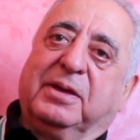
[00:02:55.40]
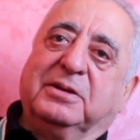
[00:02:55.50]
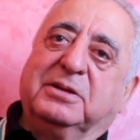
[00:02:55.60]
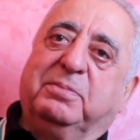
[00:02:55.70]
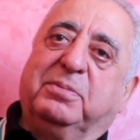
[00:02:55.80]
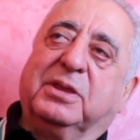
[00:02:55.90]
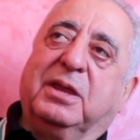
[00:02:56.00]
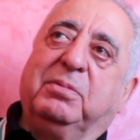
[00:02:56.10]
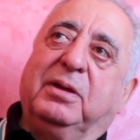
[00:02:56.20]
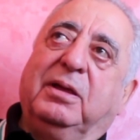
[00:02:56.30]
كانش
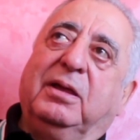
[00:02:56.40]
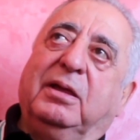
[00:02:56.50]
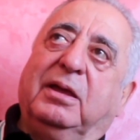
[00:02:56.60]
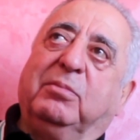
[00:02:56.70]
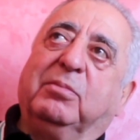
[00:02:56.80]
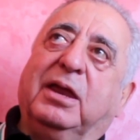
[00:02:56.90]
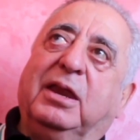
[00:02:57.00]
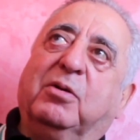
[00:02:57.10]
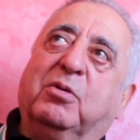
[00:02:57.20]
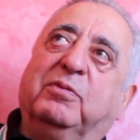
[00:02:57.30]
البورتابل
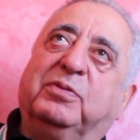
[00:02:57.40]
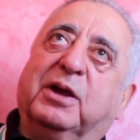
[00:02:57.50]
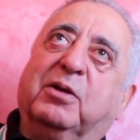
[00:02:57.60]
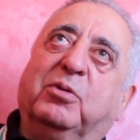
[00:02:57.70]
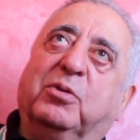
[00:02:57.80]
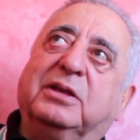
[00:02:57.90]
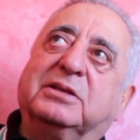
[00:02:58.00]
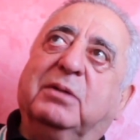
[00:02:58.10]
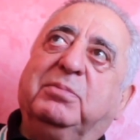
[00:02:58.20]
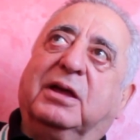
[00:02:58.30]
يمكن يكون في ديك
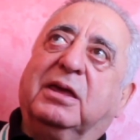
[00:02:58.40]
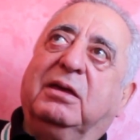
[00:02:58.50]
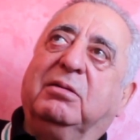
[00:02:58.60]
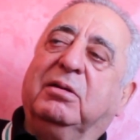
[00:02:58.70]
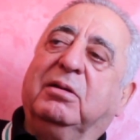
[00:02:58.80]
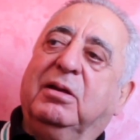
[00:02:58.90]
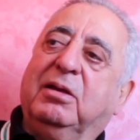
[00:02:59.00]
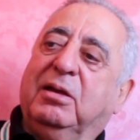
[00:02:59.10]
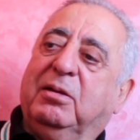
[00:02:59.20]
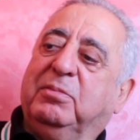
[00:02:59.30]
الوقيته بدا كي
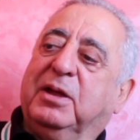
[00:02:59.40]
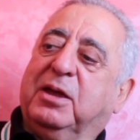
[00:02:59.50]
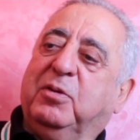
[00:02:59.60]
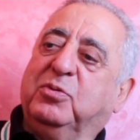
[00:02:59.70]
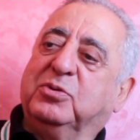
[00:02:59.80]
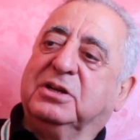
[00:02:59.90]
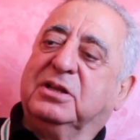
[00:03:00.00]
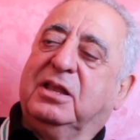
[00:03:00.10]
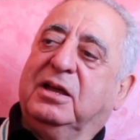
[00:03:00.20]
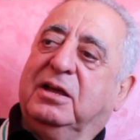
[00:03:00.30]
بدا
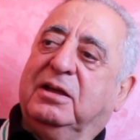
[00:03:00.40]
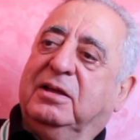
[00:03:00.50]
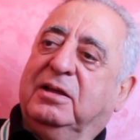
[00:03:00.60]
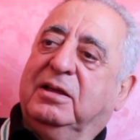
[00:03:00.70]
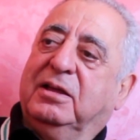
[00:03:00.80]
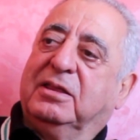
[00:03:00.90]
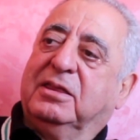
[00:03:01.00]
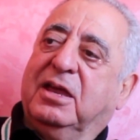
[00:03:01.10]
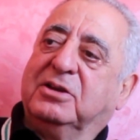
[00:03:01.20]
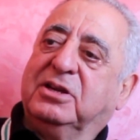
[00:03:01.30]
كيوجد
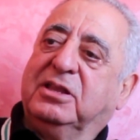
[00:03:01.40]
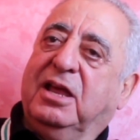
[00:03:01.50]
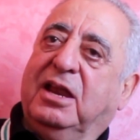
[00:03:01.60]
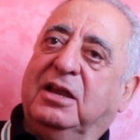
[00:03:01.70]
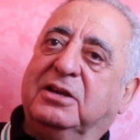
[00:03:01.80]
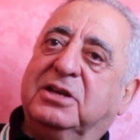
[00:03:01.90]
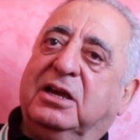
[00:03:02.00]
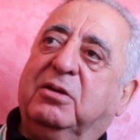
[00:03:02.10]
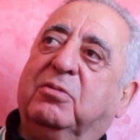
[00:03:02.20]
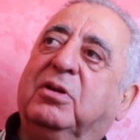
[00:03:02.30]
الطاجين ديال العشاء
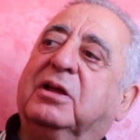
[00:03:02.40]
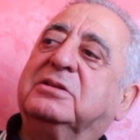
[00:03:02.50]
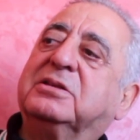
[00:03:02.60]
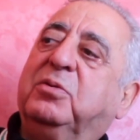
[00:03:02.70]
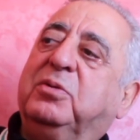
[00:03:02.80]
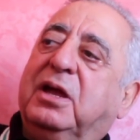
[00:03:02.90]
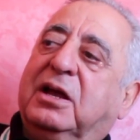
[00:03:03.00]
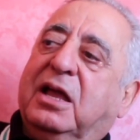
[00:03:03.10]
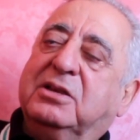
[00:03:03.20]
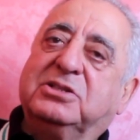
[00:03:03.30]
كيقول لك حتى اذا
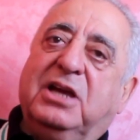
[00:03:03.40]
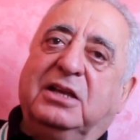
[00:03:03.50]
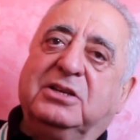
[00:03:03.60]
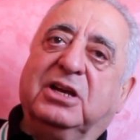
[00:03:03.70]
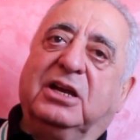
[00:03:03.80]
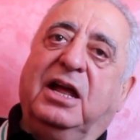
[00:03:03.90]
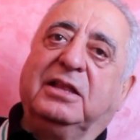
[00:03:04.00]
كان شي حد جاي